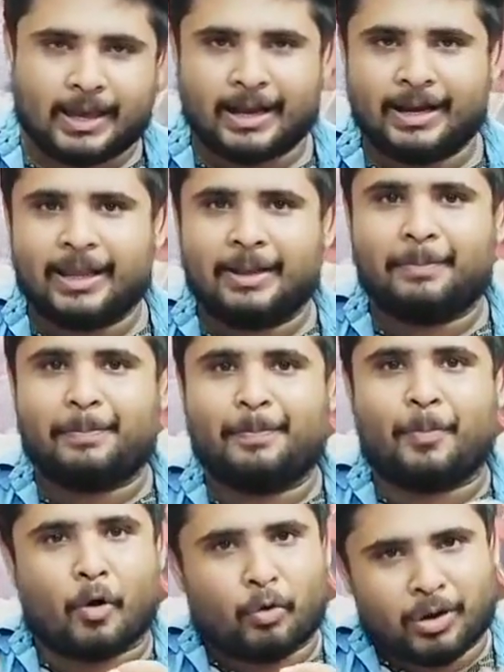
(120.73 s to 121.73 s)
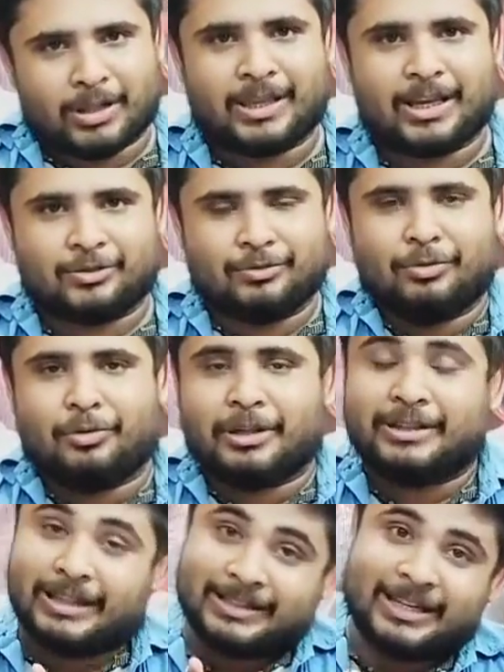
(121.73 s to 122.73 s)
এখানে পরোটা থেকে শুরু
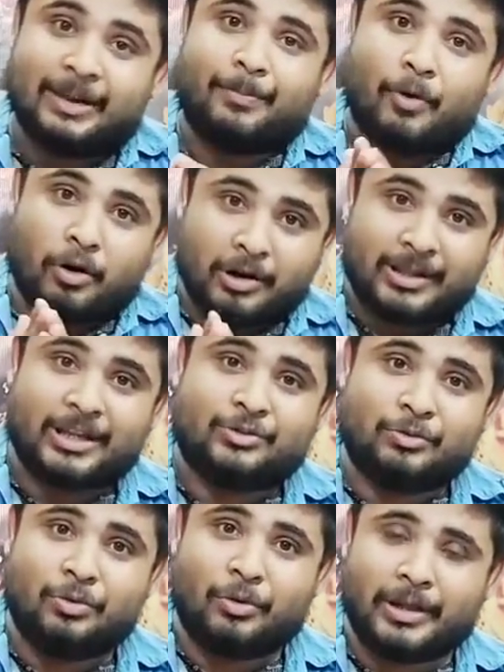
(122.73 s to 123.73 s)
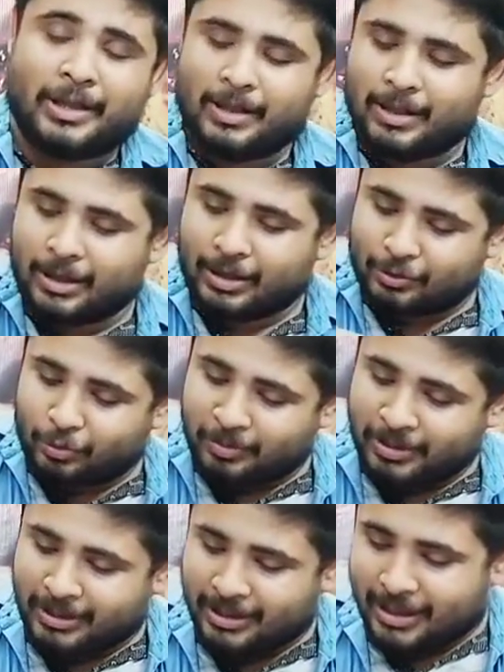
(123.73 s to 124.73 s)
করে তেল ছাড়া পরোটা থেকে শুরু করে
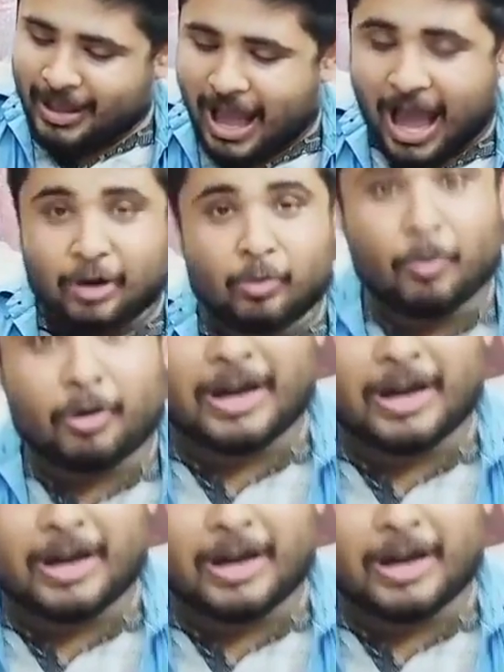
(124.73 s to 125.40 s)
তুমি আলু